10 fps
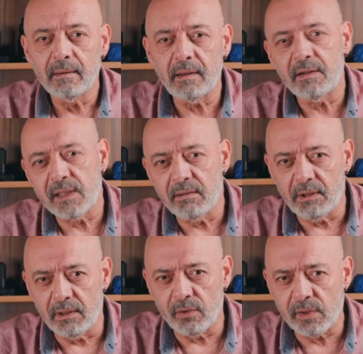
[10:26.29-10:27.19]
Evet
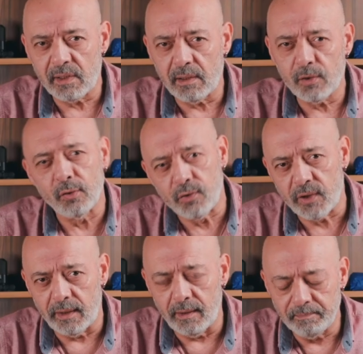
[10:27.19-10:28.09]
sevgili dostlar sonuca
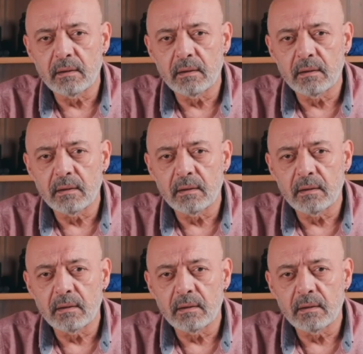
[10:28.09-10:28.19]
gelelim.